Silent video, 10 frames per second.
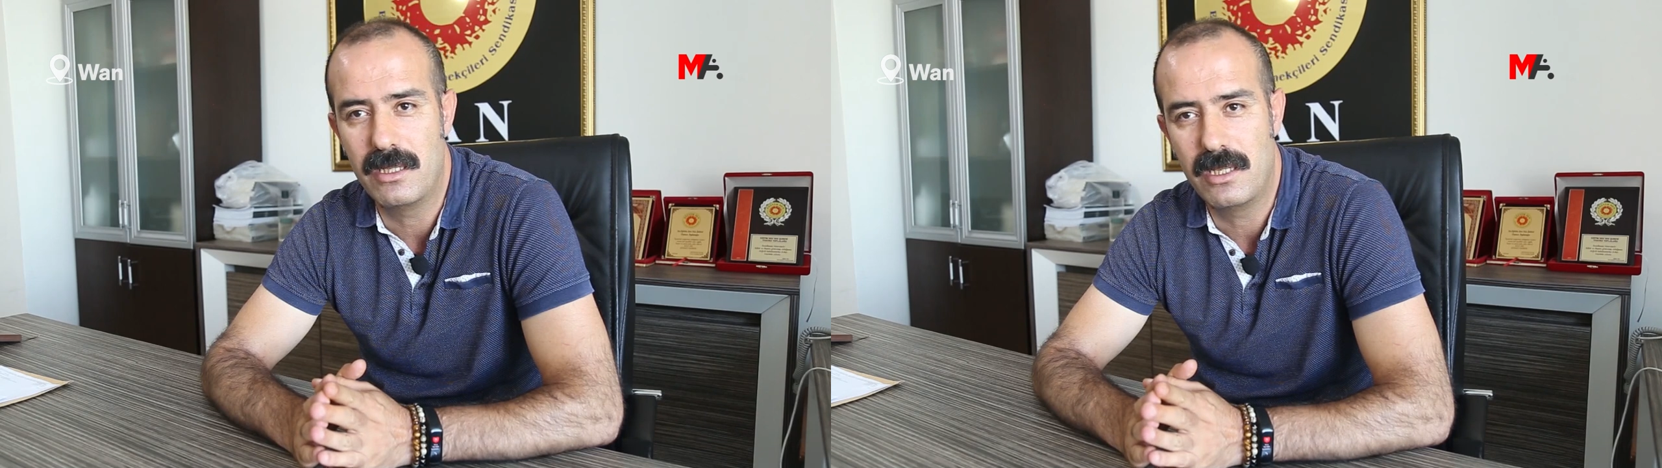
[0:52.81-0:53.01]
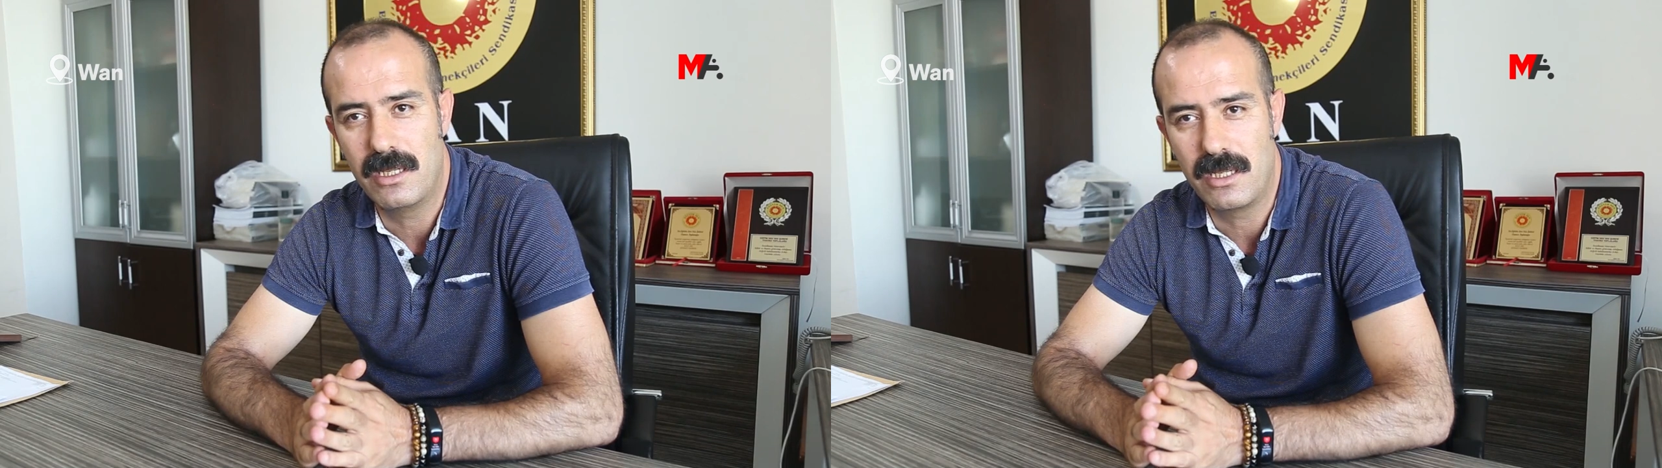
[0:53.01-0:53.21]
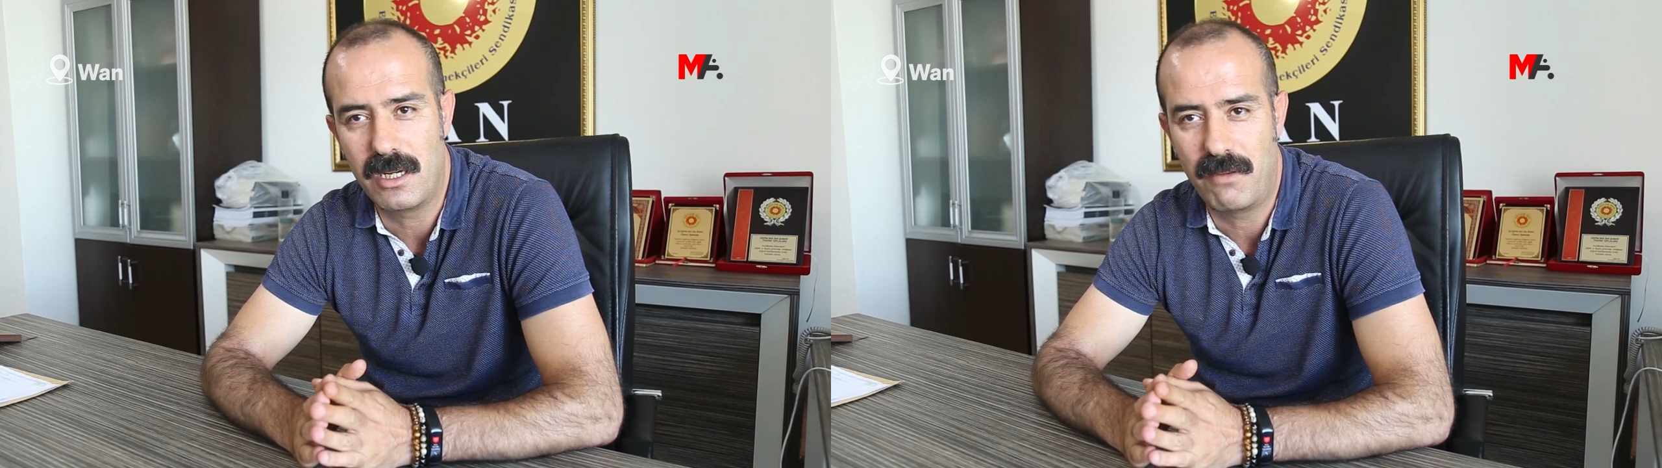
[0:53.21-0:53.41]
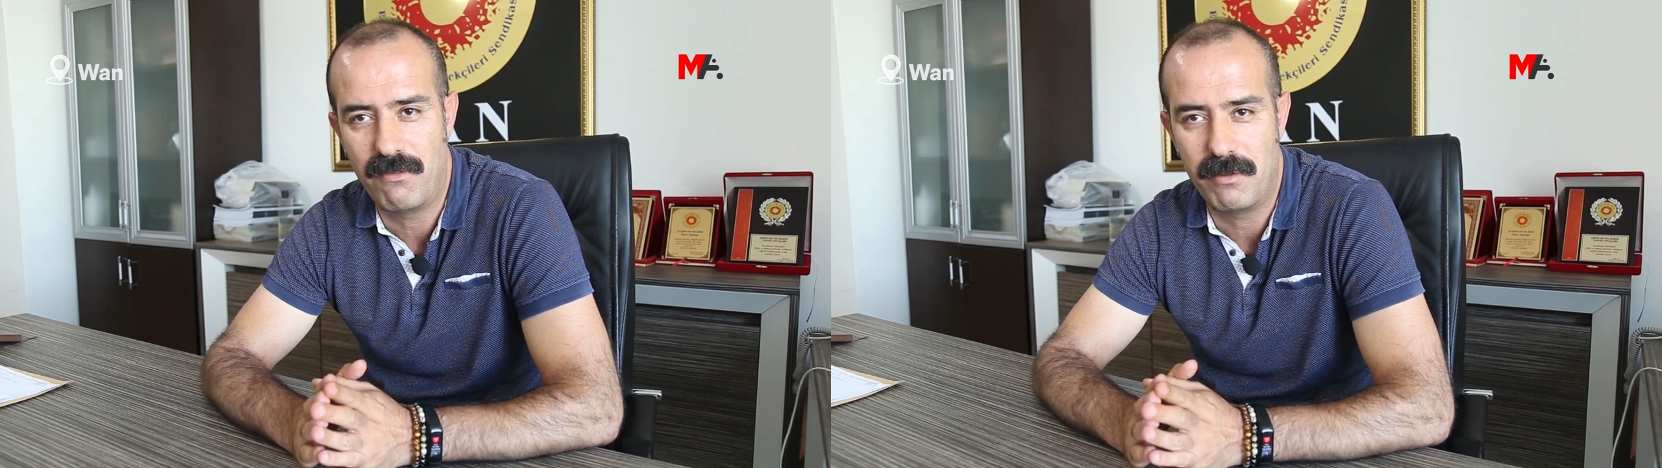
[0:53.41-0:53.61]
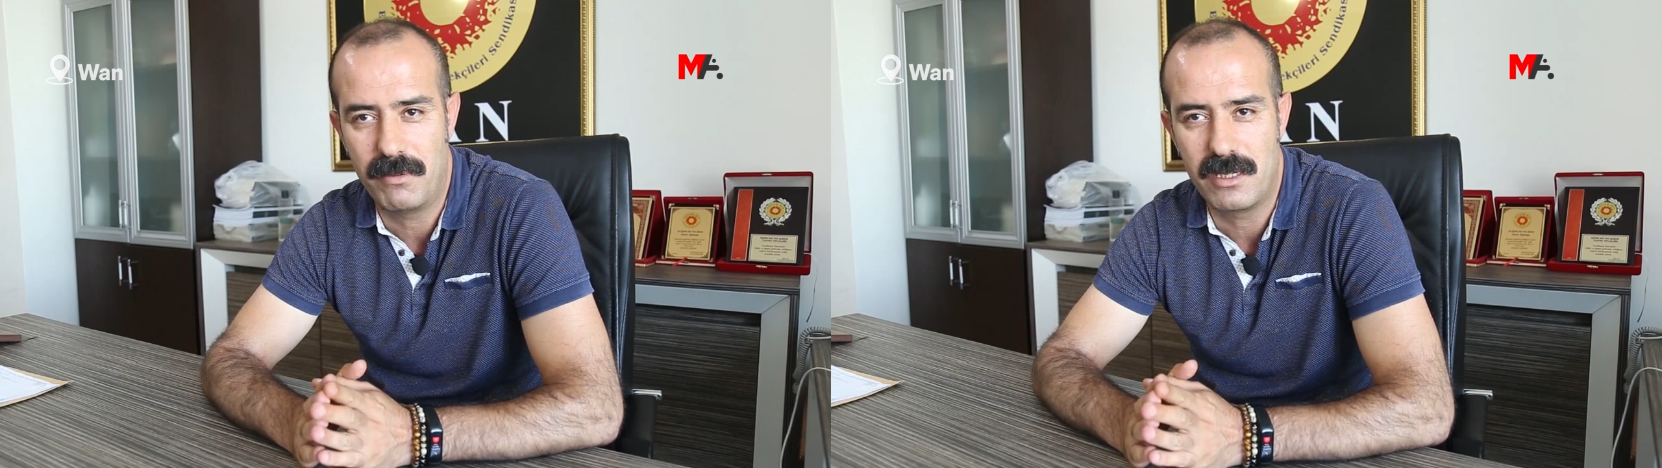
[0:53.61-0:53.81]
yeniden
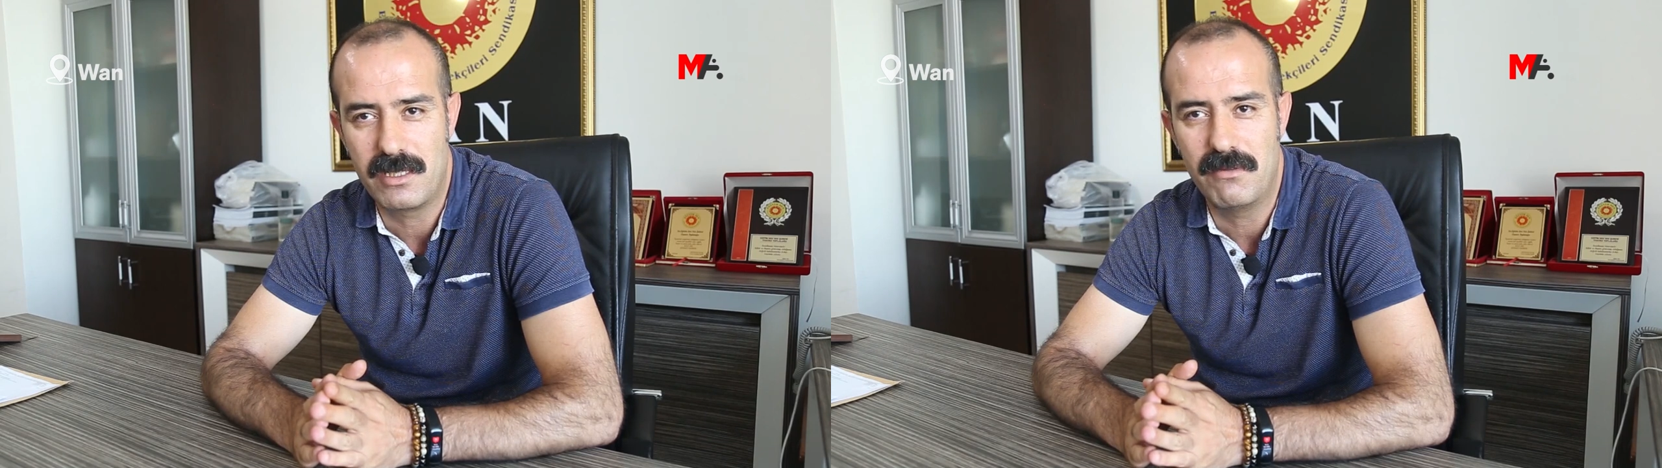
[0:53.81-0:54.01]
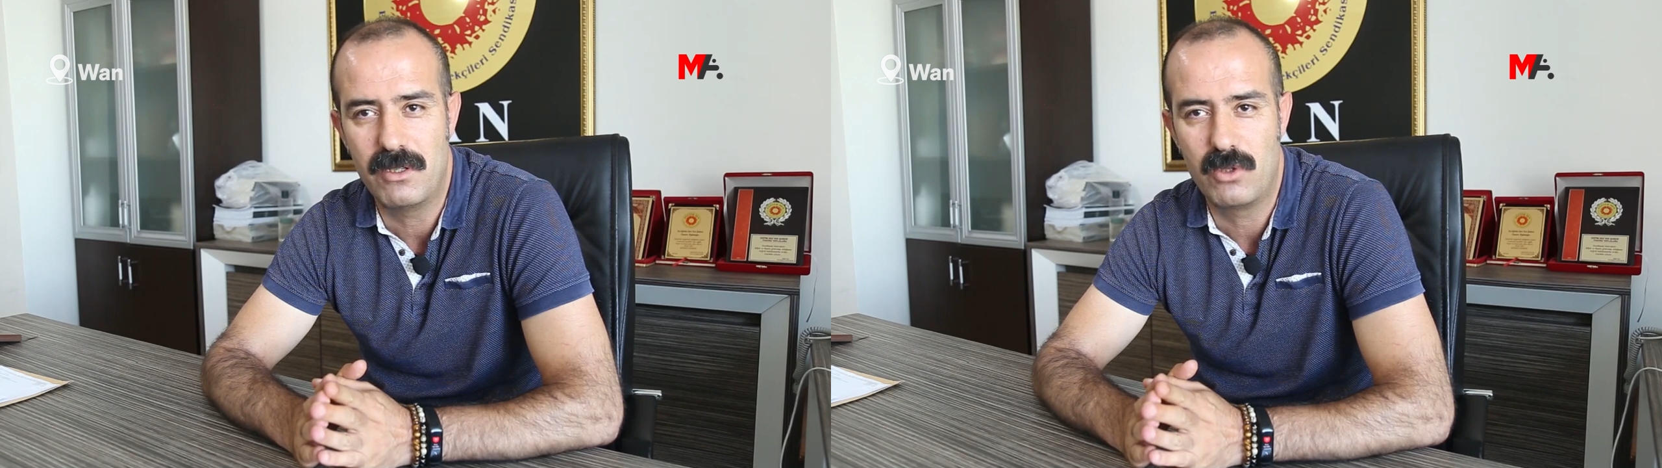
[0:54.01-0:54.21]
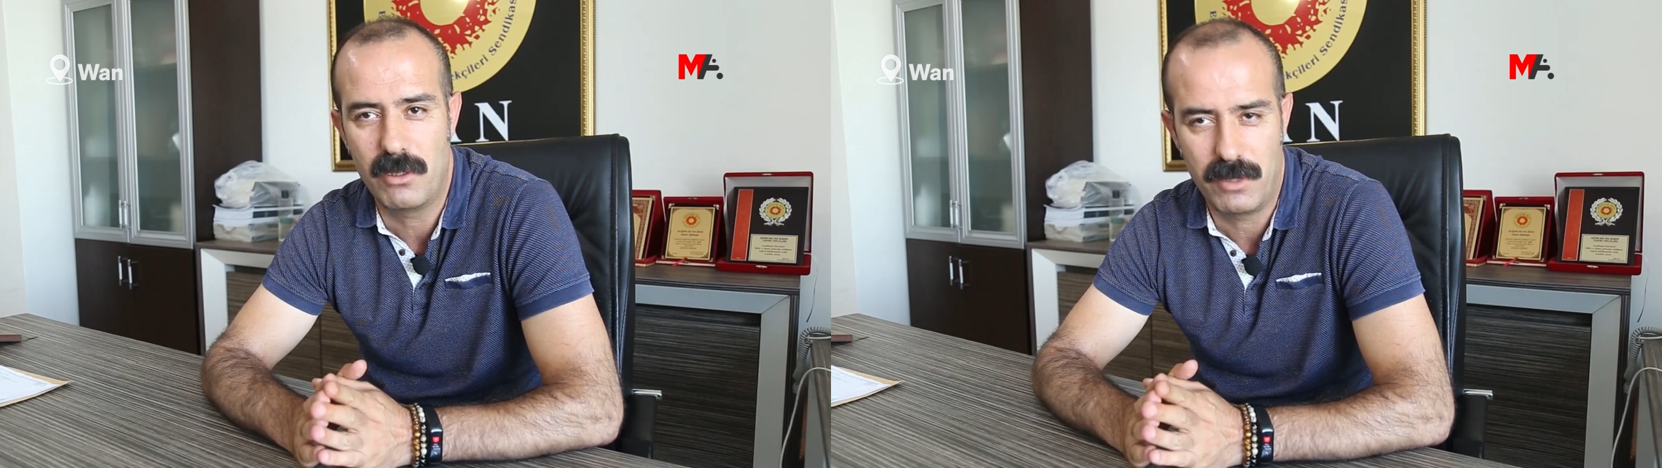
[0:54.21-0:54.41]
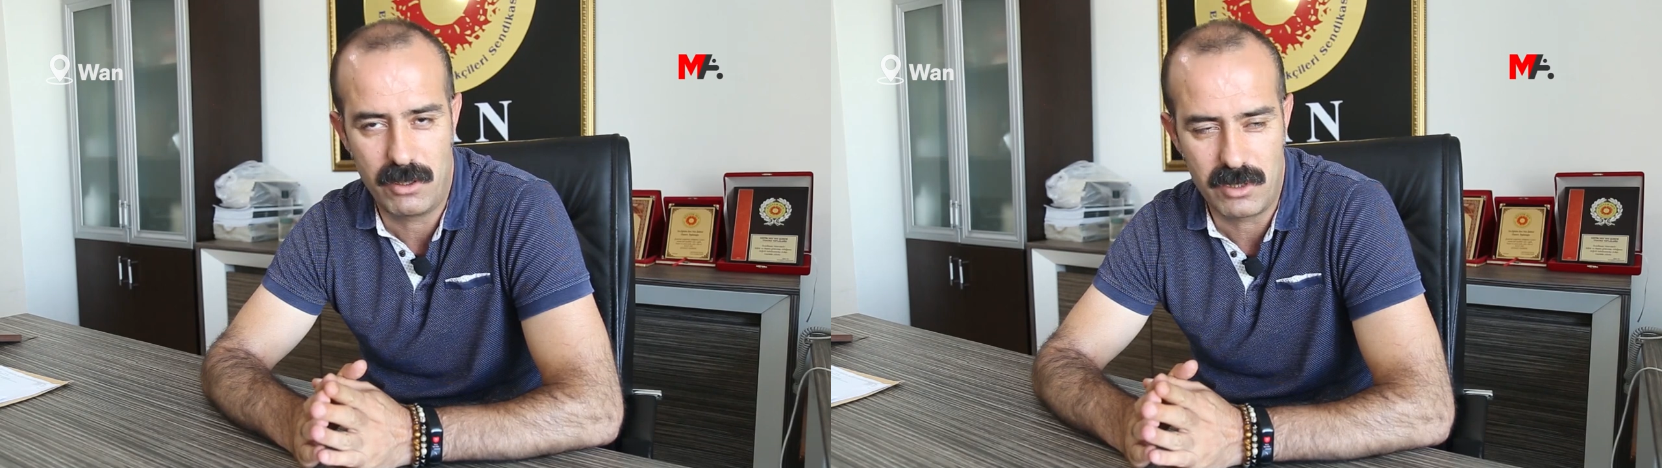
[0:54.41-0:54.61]
Refah Partisi ve Hüdapar